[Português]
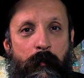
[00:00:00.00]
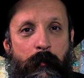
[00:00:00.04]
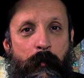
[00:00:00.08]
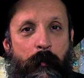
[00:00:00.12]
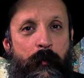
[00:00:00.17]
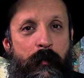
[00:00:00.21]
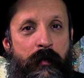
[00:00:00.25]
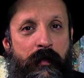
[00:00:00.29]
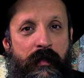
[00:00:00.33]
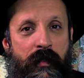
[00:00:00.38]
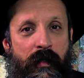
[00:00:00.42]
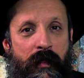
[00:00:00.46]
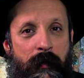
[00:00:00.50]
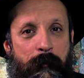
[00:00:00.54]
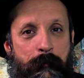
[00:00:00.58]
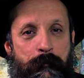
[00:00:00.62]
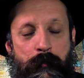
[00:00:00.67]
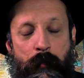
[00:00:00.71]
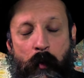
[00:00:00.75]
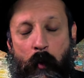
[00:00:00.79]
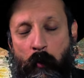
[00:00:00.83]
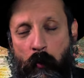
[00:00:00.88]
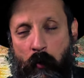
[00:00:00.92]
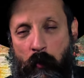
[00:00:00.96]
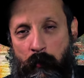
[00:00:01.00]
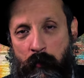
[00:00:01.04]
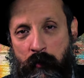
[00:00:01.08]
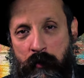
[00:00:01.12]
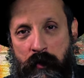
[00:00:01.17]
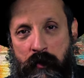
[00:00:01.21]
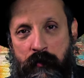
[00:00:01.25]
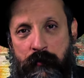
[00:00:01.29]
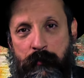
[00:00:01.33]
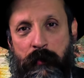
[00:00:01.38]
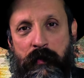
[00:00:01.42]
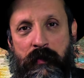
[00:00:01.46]
porque o
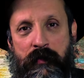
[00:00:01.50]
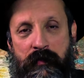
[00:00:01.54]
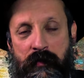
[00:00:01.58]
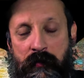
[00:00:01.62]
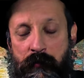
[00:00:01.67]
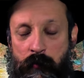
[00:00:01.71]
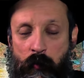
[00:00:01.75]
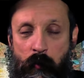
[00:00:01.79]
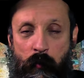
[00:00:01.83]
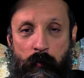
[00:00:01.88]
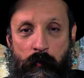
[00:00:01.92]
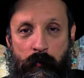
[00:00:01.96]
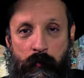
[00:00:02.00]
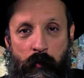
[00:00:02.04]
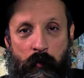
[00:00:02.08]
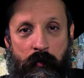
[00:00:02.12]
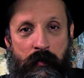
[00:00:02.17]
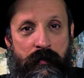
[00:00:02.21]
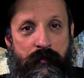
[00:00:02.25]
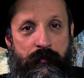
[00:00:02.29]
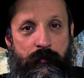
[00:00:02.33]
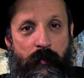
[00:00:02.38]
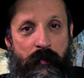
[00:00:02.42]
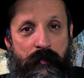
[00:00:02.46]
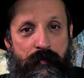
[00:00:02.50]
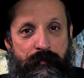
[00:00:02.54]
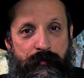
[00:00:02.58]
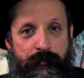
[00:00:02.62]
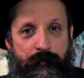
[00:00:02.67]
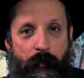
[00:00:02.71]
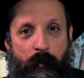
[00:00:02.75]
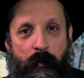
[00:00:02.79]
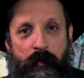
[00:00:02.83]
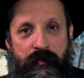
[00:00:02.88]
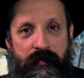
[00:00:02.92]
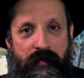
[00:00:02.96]
comunismo ele tentou com todas as suas
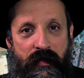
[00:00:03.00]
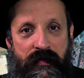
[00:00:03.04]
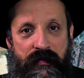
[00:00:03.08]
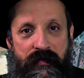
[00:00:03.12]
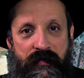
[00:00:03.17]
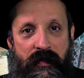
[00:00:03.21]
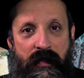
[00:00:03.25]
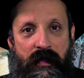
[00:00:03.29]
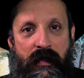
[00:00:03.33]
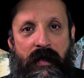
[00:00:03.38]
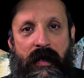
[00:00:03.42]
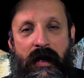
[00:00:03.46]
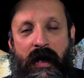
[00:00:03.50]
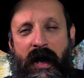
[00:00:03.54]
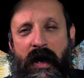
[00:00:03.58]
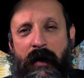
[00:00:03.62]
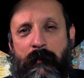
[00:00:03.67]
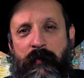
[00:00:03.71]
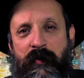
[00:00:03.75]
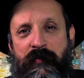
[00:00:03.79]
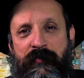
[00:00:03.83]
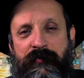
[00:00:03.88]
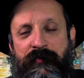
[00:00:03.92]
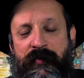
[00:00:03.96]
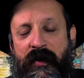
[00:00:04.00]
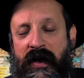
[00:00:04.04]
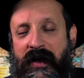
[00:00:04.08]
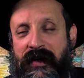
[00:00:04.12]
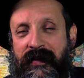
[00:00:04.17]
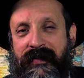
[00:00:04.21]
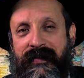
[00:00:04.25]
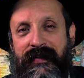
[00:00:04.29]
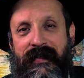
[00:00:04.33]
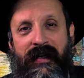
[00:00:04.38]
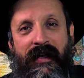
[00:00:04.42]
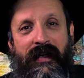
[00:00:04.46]
forças
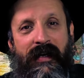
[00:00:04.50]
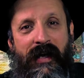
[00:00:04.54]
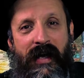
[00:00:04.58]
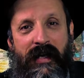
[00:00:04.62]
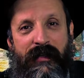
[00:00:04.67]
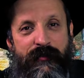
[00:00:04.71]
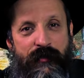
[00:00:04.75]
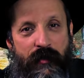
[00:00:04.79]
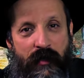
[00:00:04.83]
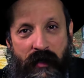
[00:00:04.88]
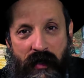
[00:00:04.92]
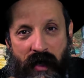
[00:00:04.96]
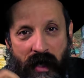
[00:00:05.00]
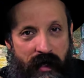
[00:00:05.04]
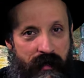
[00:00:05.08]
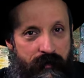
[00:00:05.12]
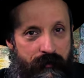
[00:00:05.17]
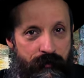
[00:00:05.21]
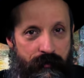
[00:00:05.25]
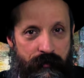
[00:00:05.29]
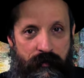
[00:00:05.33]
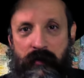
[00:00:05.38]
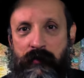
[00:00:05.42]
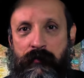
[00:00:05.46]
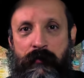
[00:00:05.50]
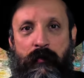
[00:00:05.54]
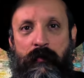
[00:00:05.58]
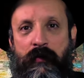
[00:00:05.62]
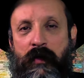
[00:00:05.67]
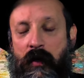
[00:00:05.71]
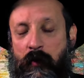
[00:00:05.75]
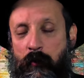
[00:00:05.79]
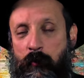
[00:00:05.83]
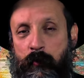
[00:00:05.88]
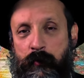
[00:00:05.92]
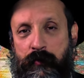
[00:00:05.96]
abafar e erradicar de dentro
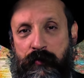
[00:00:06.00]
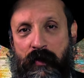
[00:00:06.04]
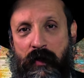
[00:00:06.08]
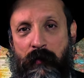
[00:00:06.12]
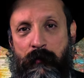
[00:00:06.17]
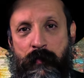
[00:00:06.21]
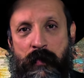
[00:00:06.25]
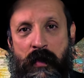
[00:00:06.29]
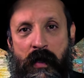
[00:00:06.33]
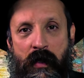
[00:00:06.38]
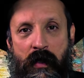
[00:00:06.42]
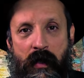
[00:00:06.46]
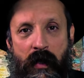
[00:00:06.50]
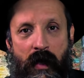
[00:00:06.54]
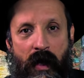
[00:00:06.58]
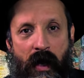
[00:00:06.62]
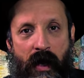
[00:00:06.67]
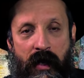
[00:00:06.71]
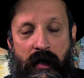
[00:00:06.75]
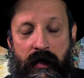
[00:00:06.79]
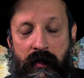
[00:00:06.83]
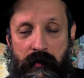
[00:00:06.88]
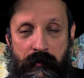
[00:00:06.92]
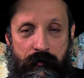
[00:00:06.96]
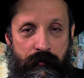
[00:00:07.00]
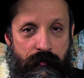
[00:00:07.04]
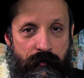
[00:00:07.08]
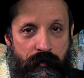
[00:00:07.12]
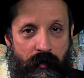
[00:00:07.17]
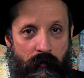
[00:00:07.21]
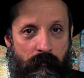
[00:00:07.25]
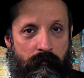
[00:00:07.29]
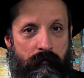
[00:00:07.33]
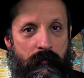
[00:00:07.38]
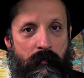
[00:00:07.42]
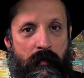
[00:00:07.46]
da Rússia a
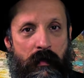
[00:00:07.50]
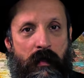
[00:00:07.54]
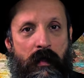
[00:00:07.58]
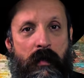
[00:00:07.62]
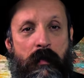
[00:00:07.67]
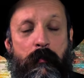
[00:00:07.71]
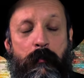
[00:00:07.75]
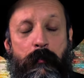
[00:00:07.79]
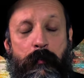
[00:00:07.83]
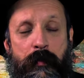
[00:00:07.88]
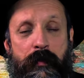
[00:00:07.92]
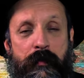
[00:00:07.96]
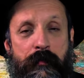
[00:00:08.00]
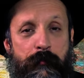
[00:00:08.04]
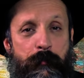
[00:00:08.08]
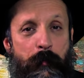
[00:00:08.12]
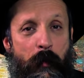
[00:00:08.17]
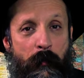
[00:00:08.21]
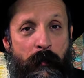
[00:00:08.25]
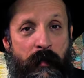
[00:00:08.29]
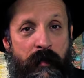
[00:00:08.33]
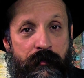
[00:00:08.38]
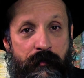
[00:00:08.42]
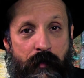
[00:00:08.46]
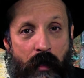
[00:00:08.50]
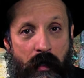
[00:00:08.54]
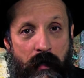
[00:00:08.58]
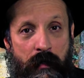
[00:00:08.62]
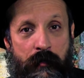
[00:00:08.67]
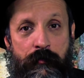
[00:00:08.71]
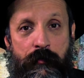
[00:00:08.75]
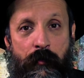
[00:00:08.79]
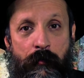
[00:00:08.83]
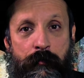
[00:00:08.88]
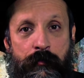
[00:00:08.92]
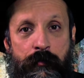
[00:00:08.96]
religião, principalmente a
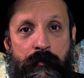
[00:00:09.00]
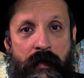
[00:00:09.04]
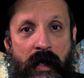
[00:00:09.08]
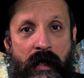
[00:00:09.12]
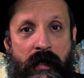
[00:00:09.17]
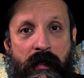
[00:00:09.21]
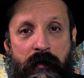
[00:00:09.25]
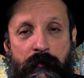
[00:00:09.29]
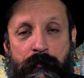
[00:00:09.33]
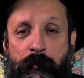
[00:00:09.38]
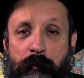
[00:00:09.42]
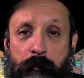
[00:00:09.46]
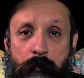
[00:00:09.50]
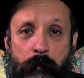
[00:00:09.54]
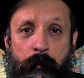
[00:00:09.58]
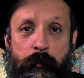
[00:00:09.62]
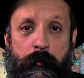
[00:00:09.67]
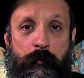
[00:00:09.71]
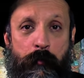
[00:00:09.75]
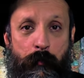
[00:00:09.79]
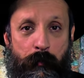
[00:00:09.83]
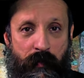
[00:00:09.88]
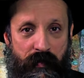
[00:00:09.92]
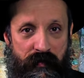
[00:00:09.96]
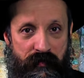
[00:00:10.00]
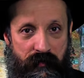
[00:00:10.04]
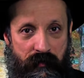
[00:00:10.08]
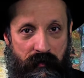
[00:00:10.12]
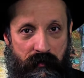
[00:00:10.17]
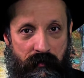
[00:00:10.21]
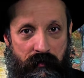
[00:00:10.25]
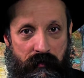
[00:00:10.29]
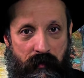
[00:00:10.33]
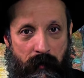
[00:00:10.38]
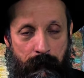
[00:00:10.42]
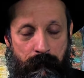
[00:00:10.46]
religião judaica foi muito
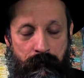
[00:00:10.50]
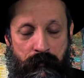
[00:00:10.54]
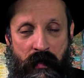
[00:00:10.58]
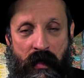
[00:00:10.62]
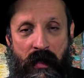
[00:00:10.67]
perseguida.